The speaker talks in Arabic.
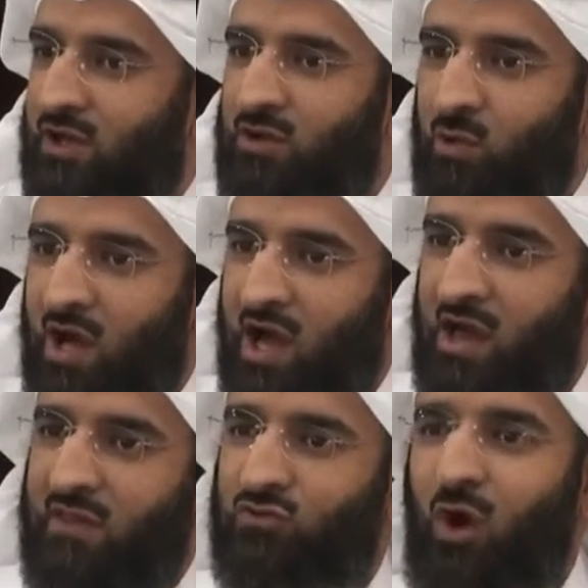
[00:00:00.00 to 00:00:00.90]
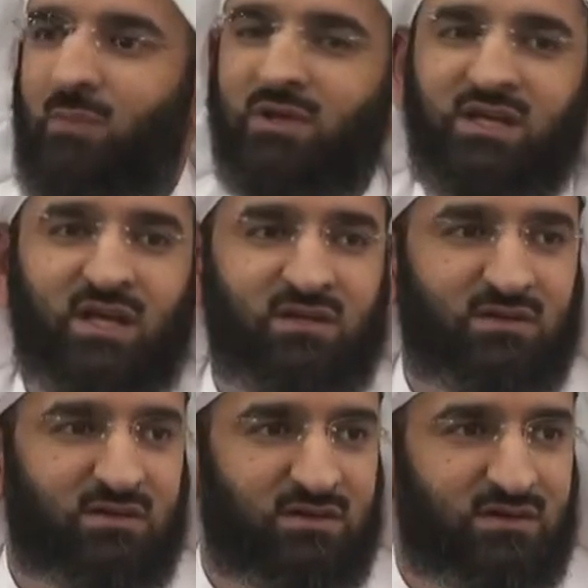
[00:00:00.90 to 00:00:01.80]
وأخذته حمية
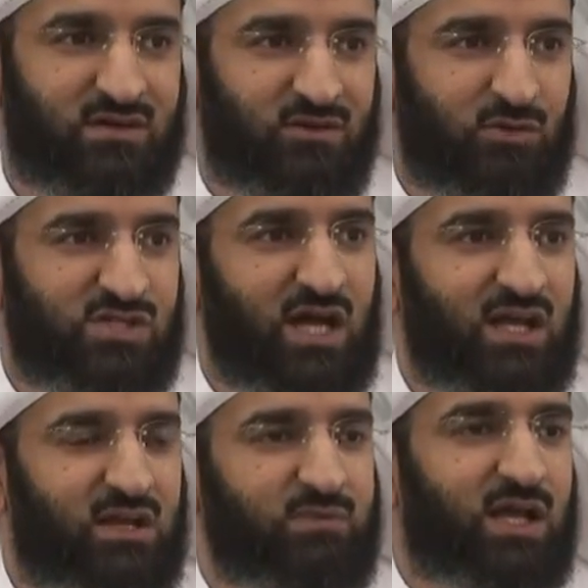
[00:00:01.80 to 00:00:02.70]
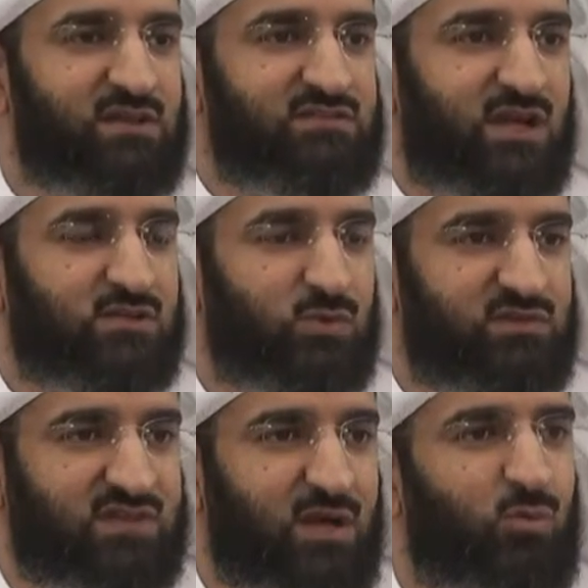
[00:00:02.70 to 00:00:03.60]
وجاء إلى النبي عليه الصلاة
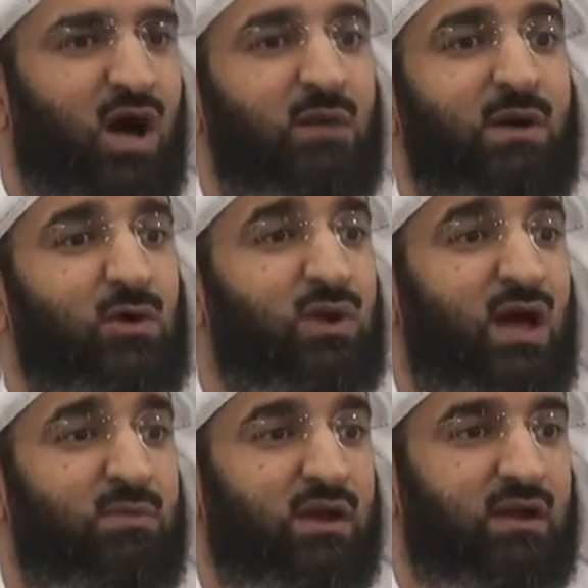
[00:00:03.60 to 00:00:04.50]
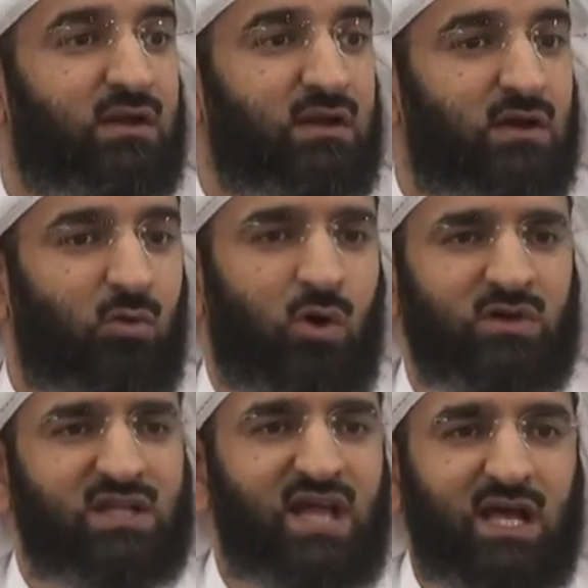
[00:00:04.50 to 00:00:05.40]
والسلام وأخبره الخبر
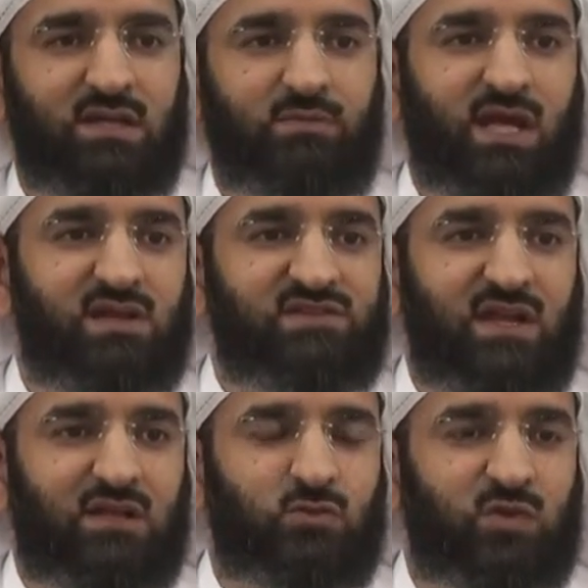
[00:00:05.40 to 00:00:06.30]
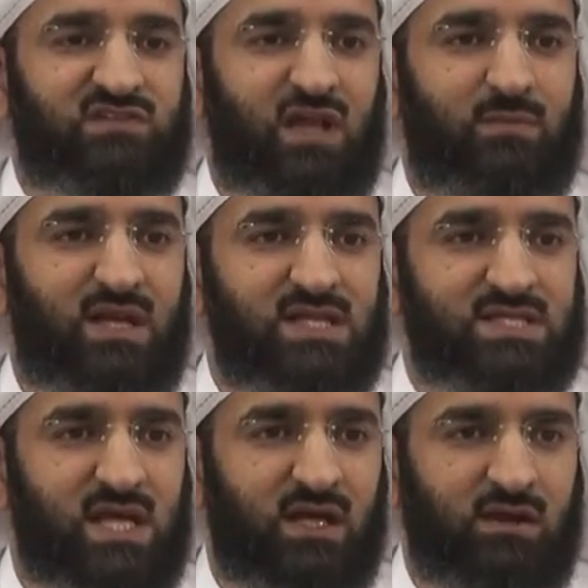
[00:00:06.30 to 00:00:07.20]
وهنا دعا النبي عليه الصلاة والسلام
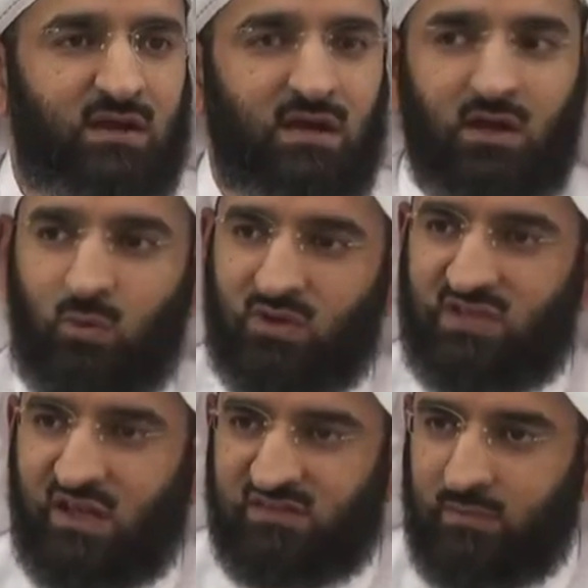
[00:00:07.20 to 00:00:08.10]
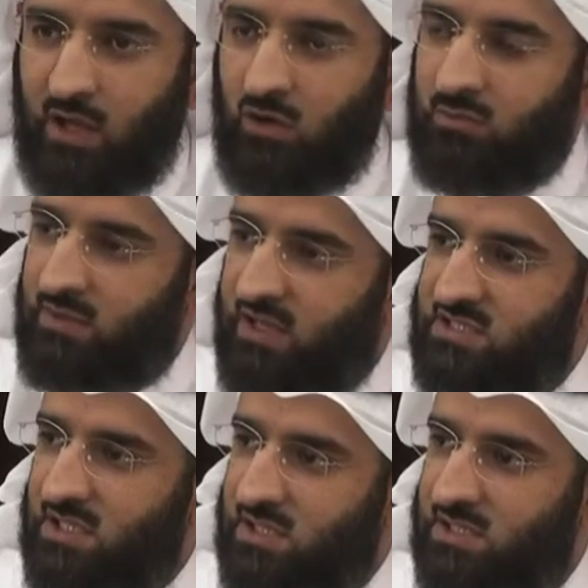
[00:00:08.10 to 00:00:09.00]
الأنصار وجلس معهم
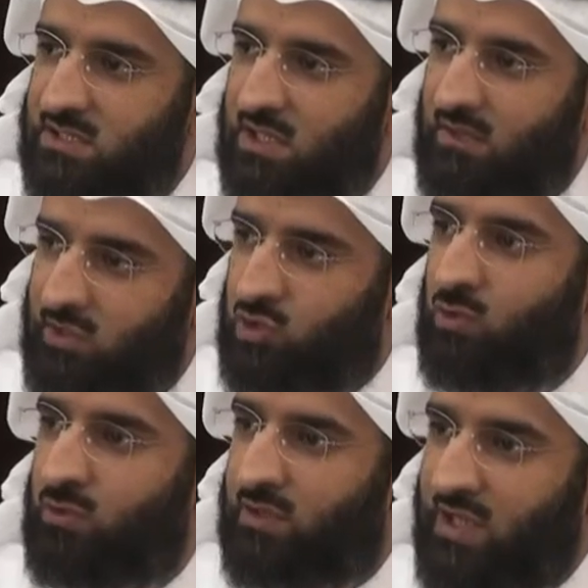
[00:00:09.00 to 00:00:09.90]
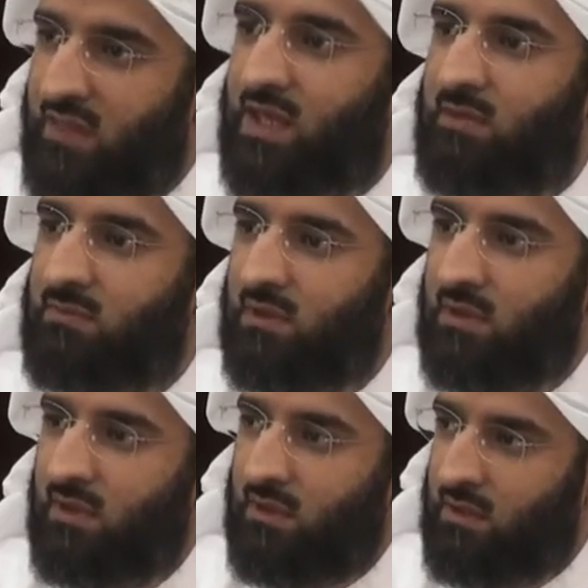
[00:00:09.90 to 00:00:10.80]
المجلس المشهور العظيم
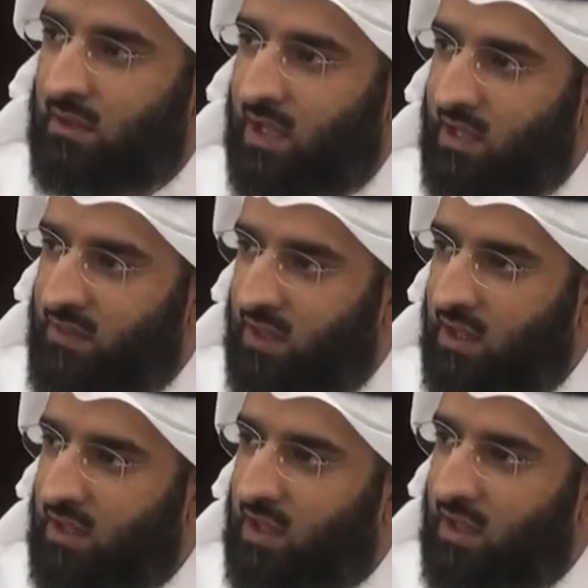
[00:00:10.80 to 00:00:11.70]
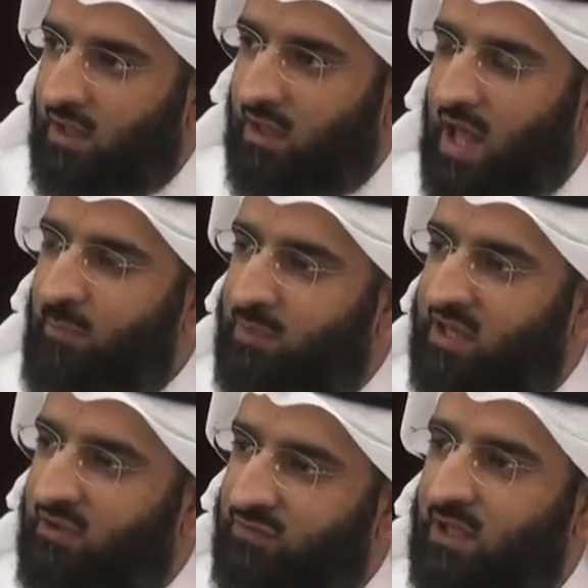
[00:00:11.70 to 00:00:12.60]
الذي
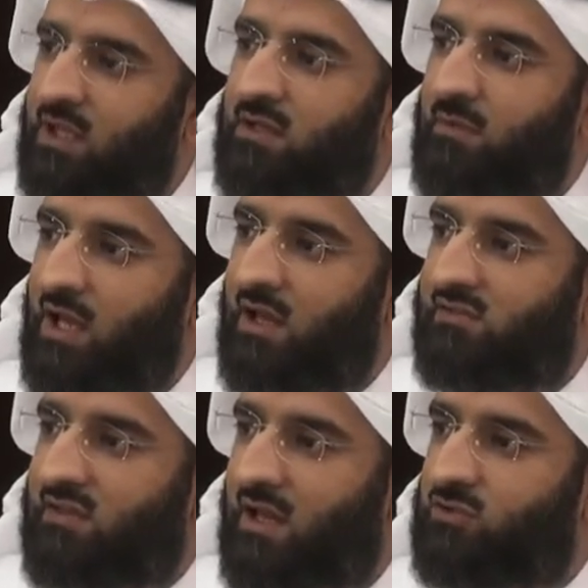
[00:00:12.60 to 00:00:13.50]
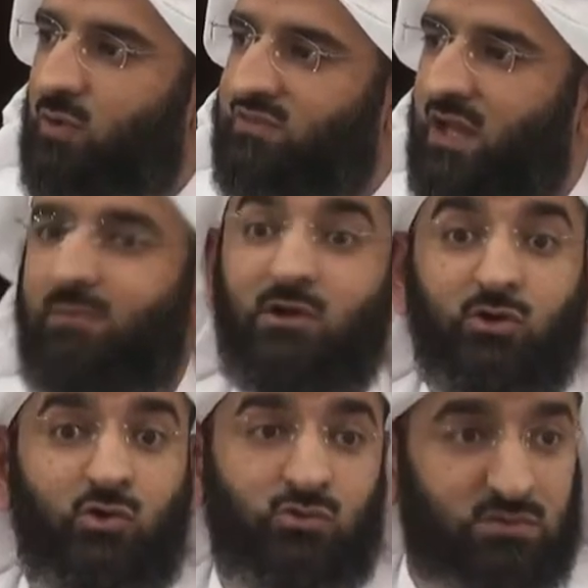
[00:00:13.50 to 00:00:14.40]
أبكى فيه النبي عليه الصلاة والسلام
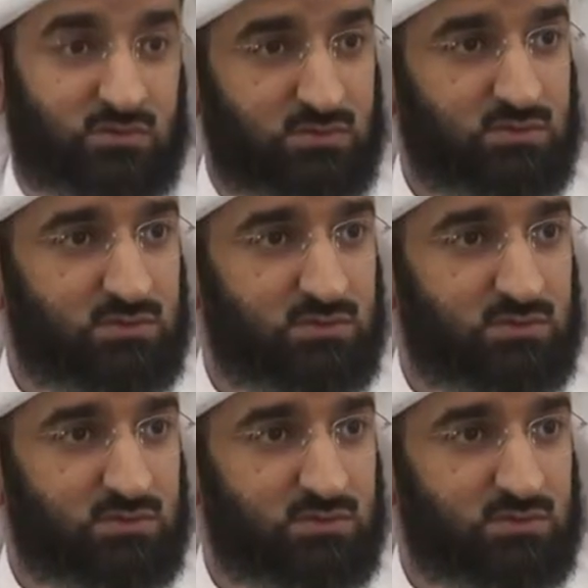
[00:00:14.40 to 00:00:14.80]
العيون